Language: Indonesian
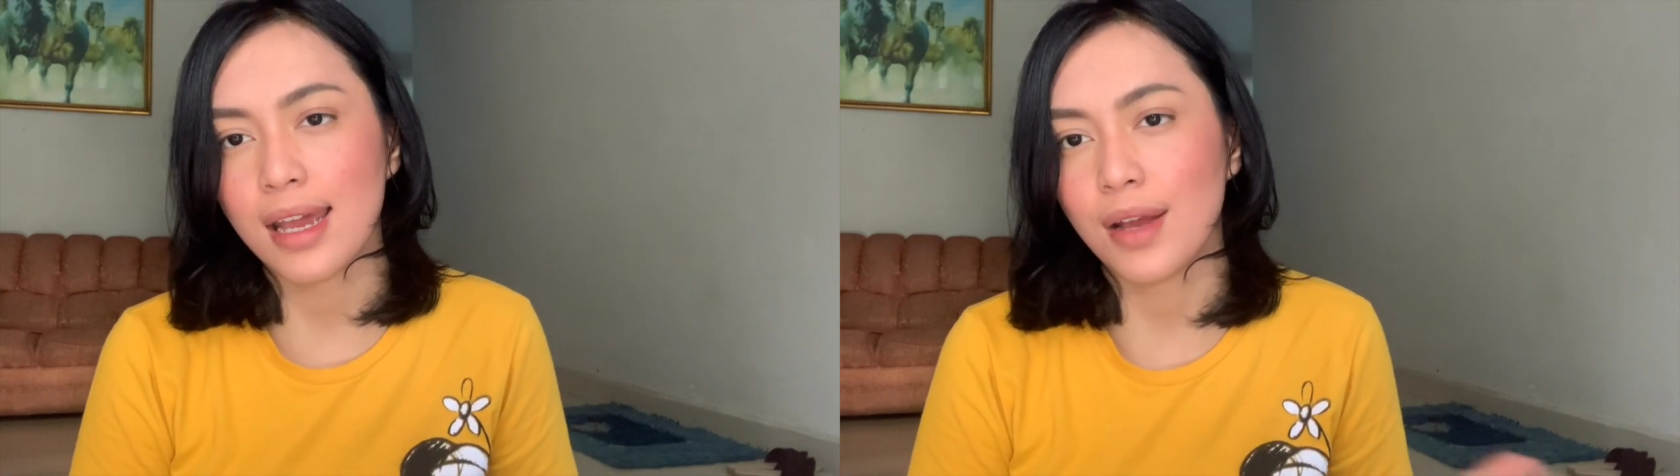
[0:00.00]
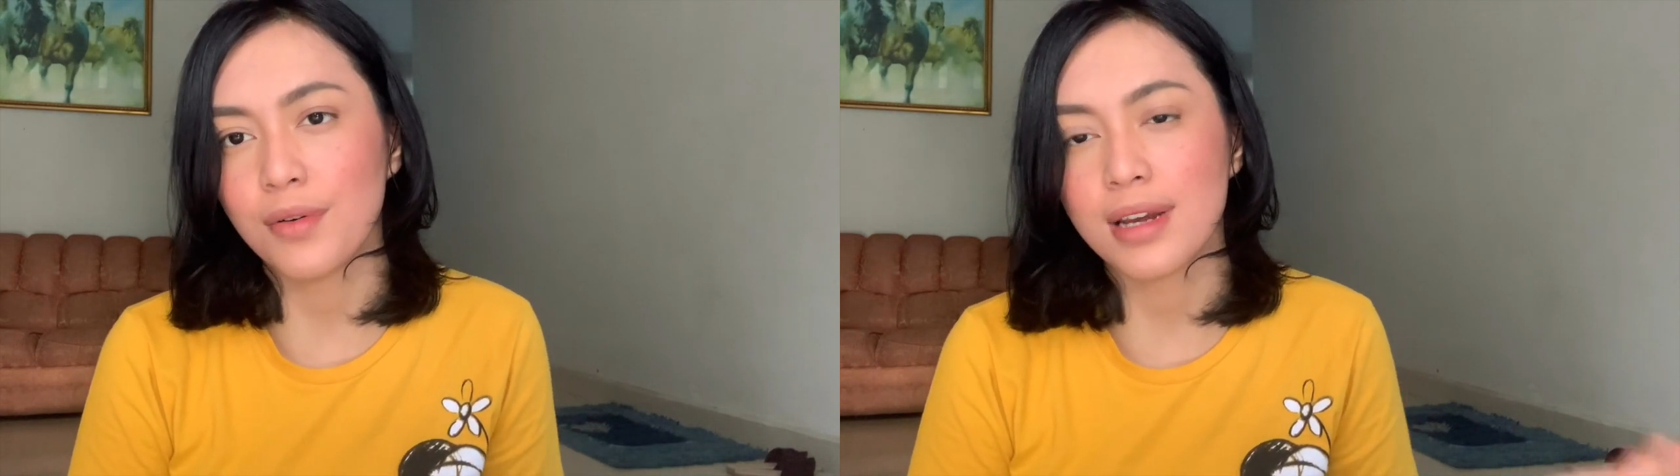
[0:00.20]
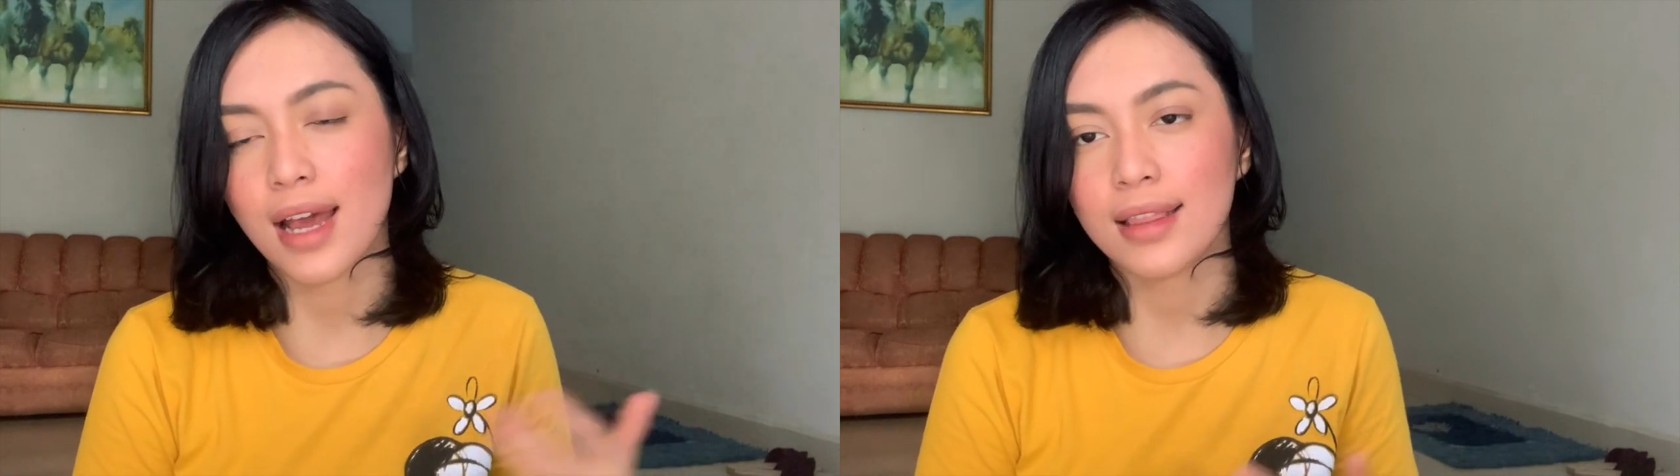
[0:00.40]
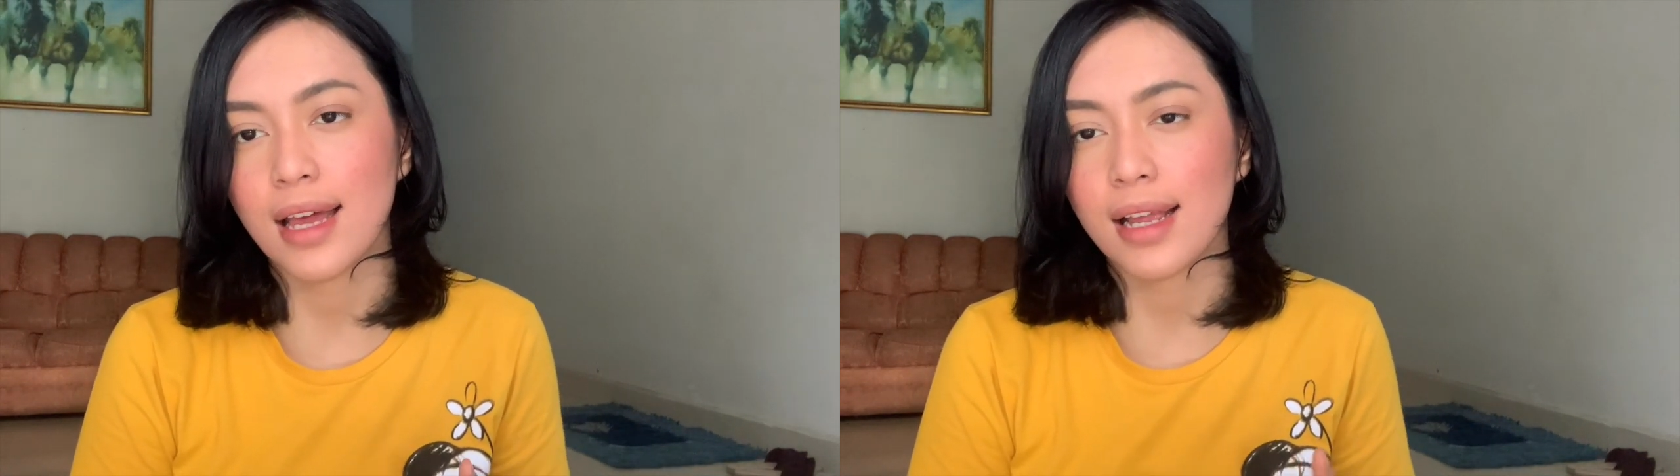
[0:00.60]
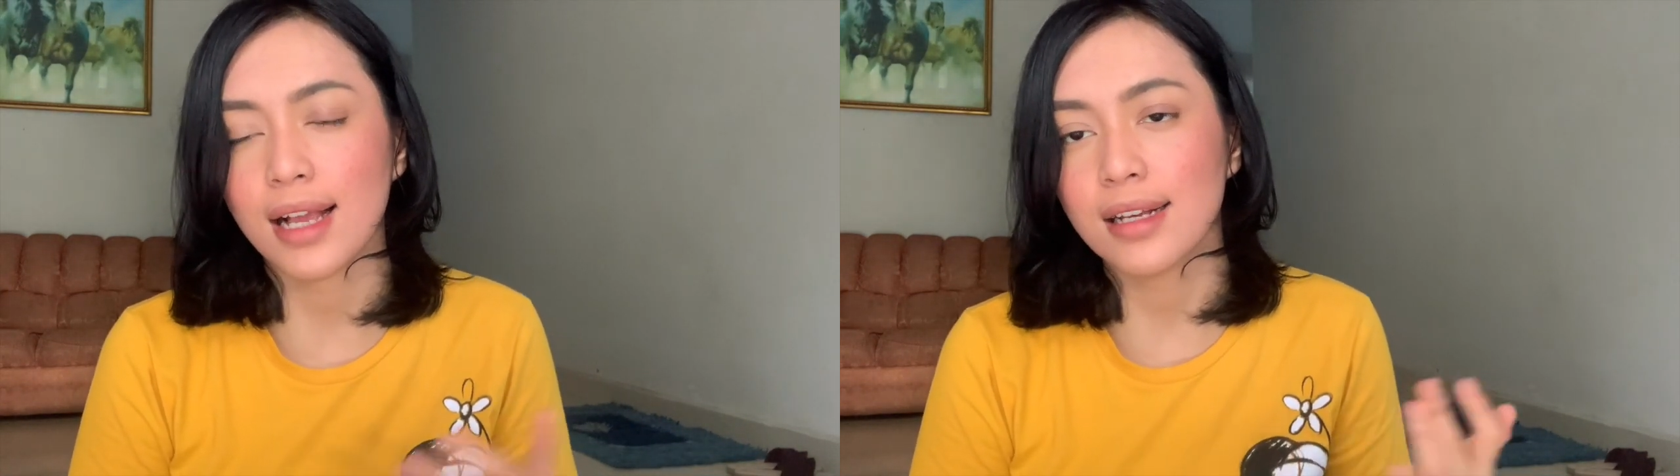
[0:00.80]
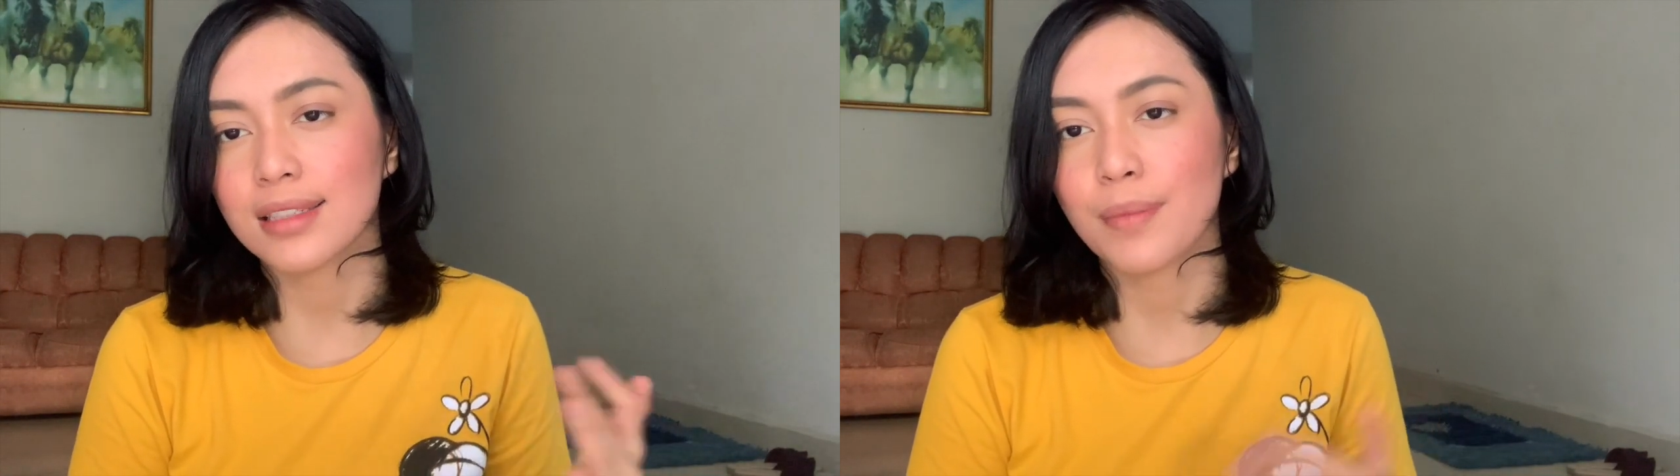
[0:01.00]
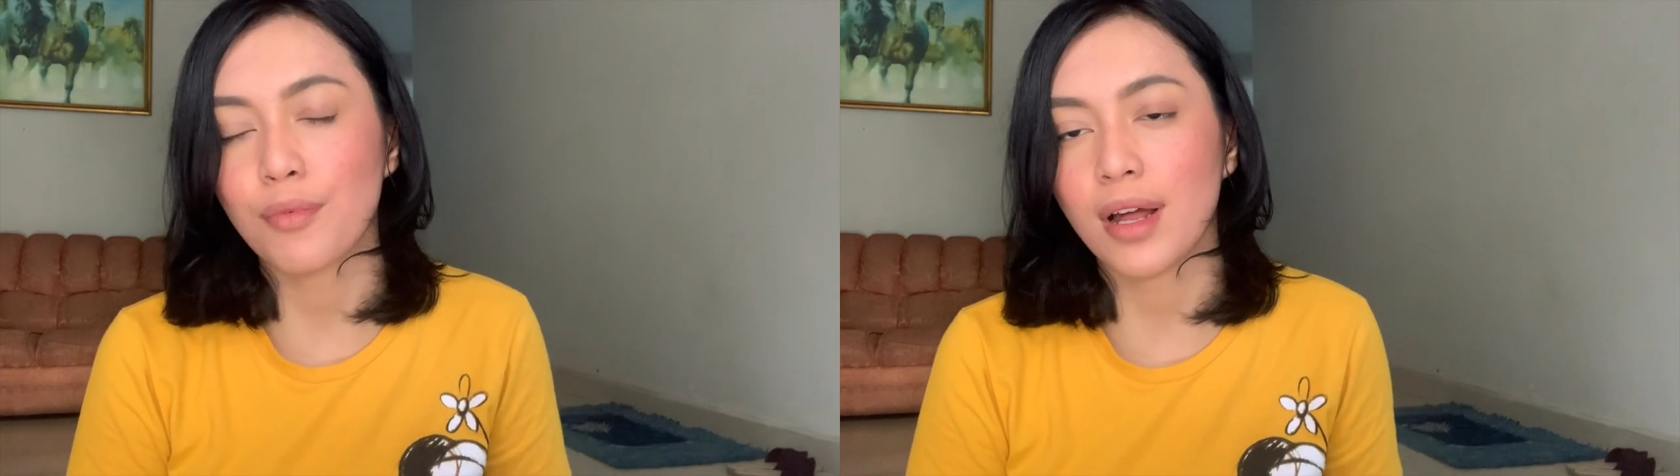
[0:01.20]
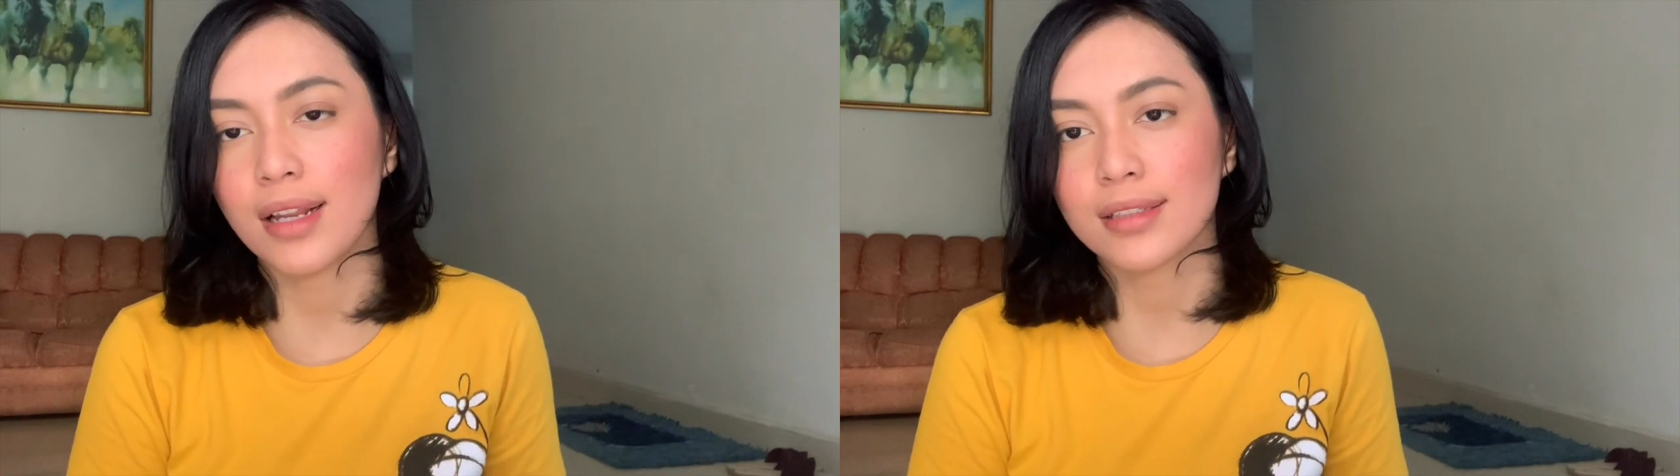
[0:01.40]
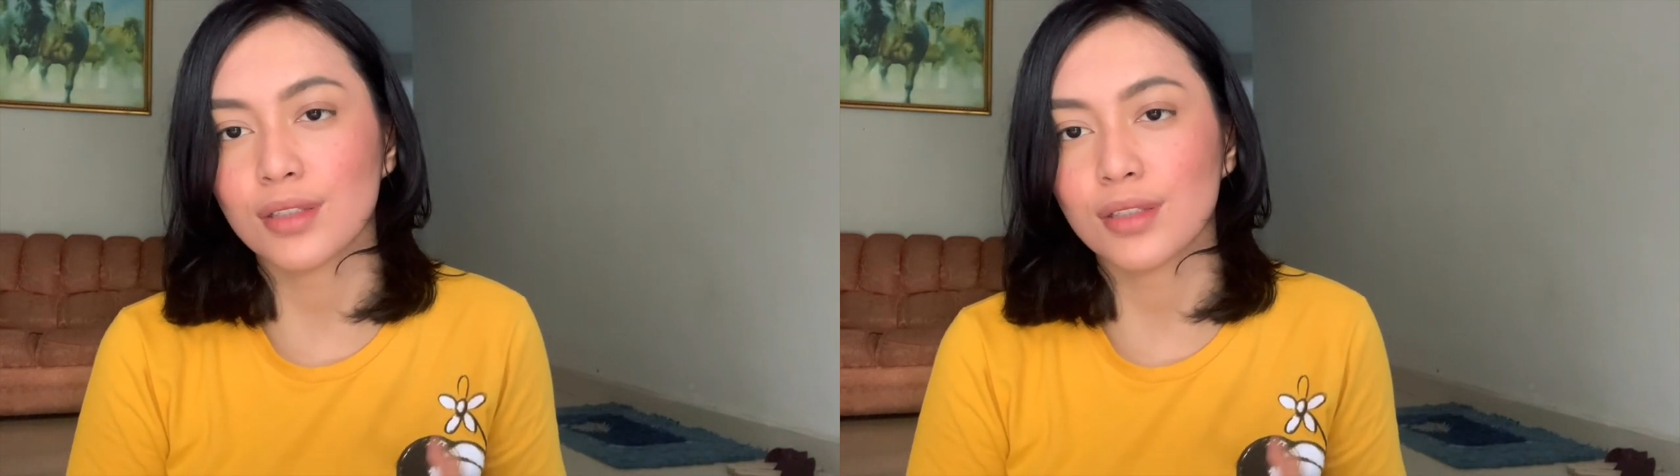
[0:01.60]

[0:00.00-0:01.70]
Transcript: ya udah tarik aja kesimpulannya